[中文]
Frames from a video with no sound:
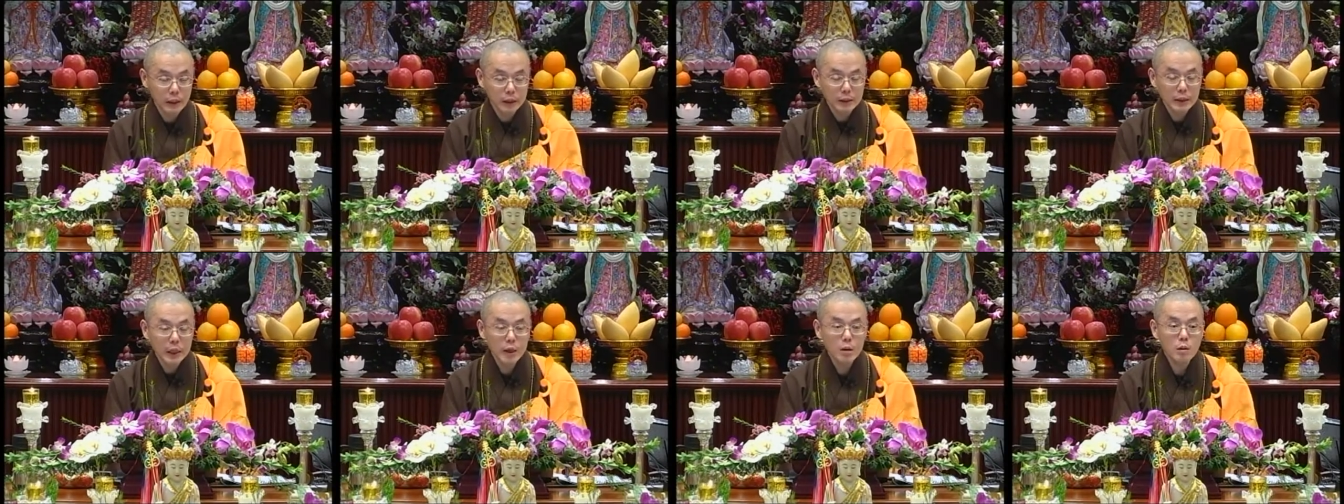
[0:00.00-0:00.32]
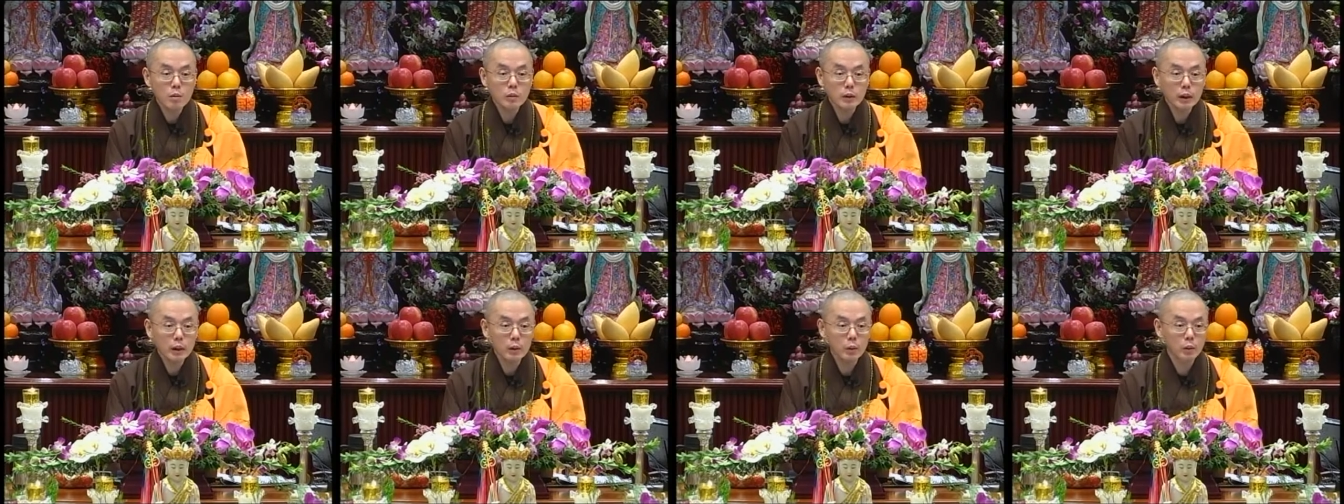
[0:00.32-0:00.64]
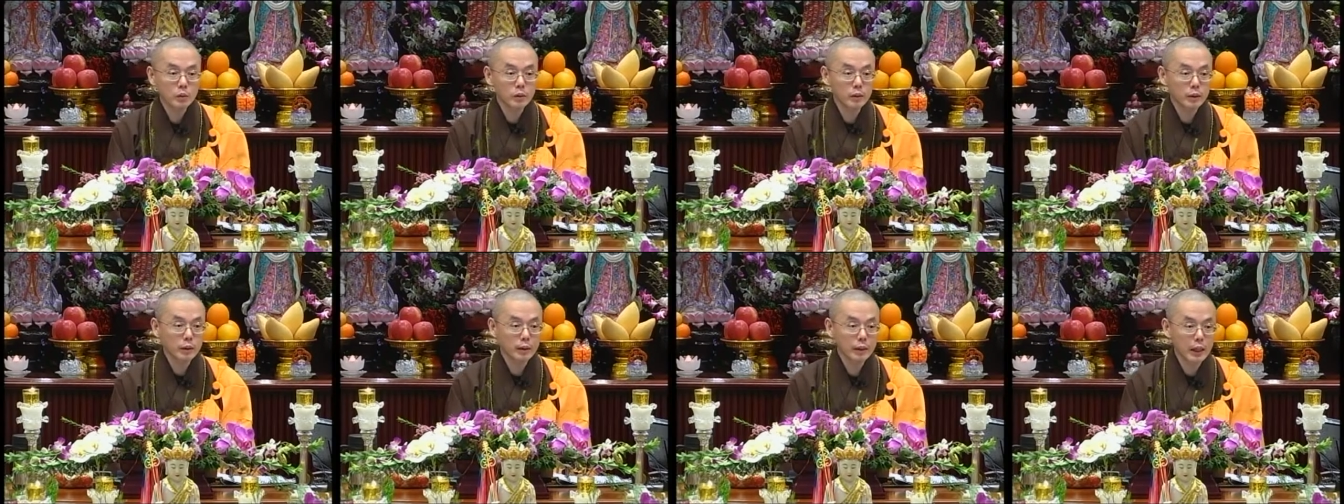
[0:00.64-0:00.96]
然后呢，
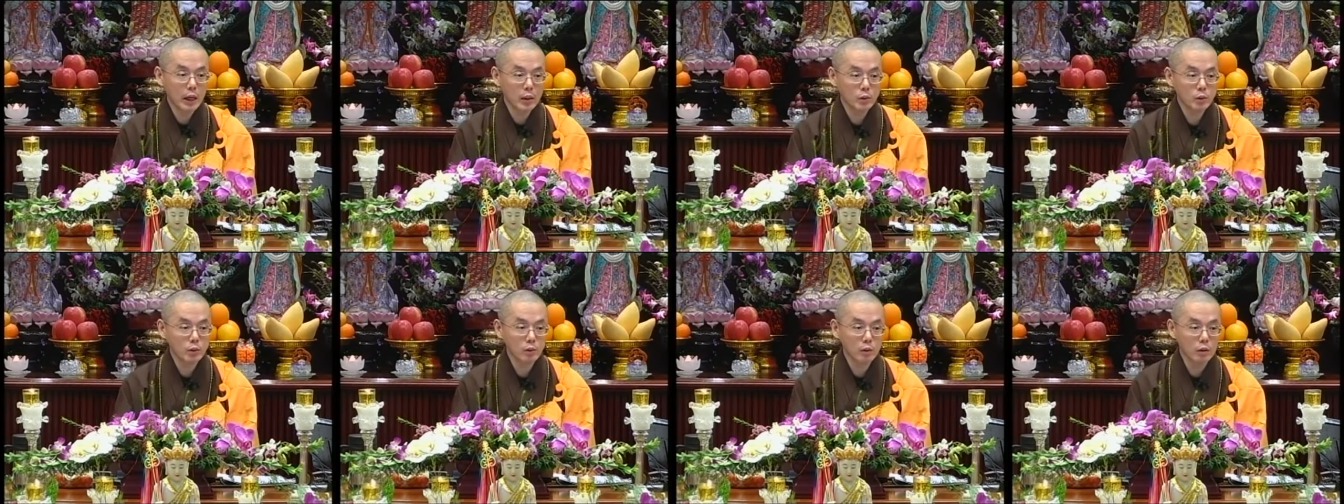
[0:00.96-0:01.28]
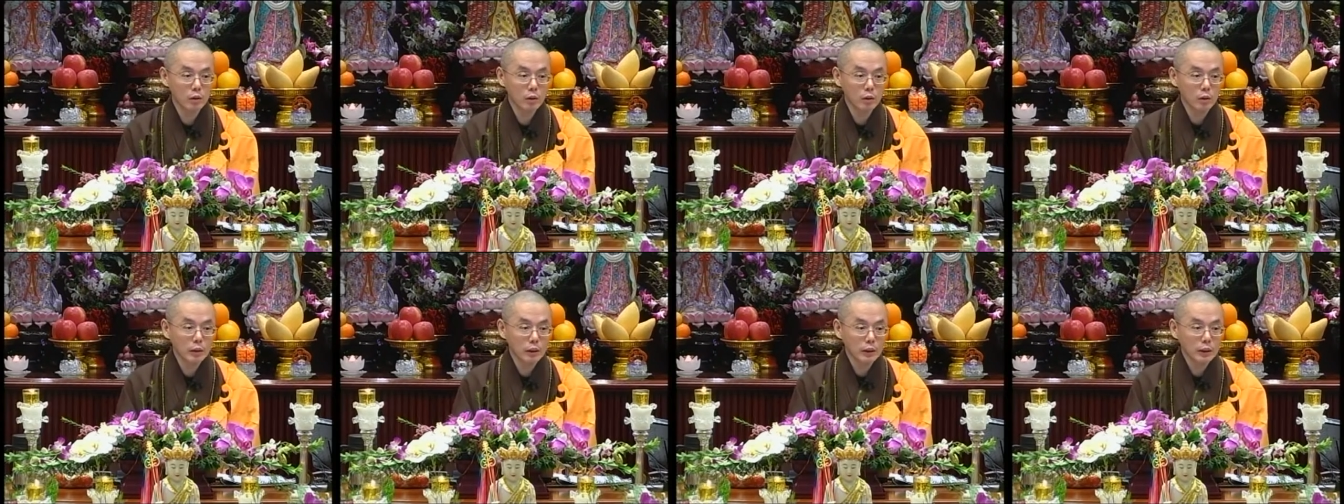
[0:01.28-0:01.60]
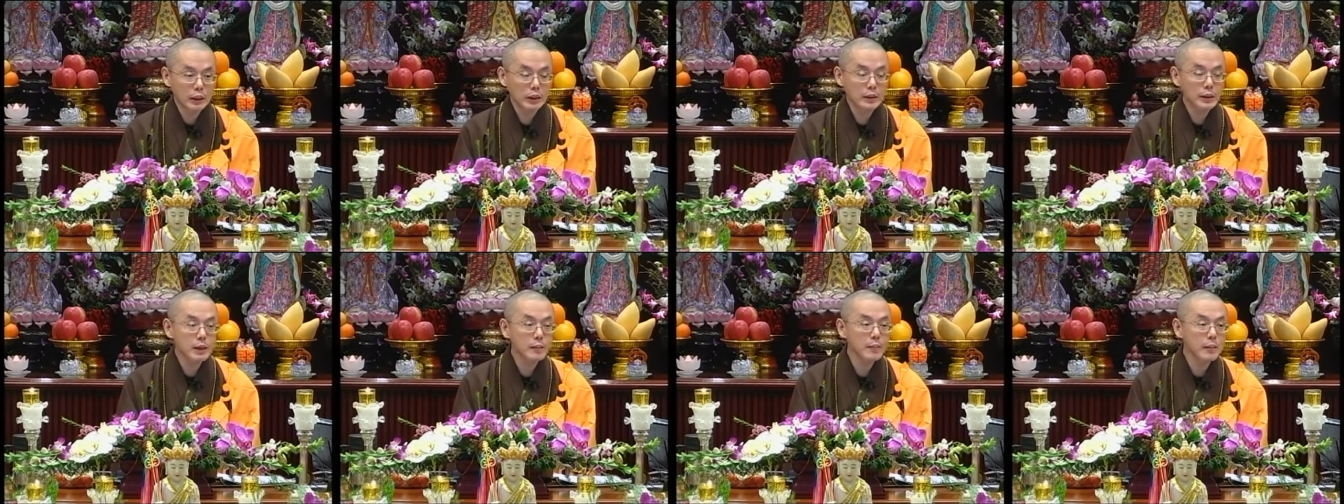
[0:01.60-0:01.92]
我就跟他说：“
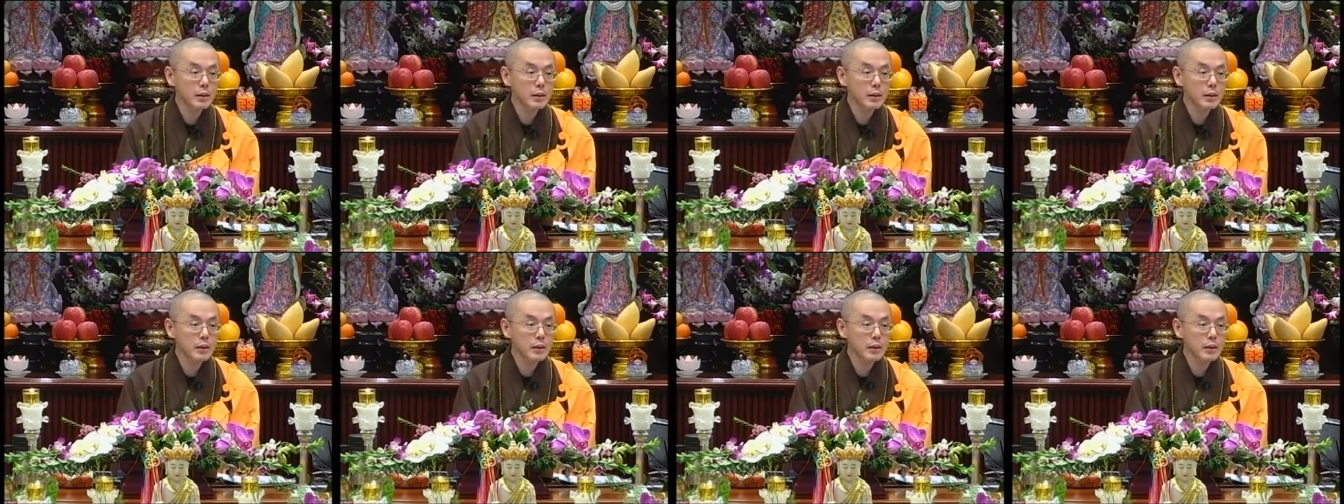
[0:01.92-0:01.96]
你这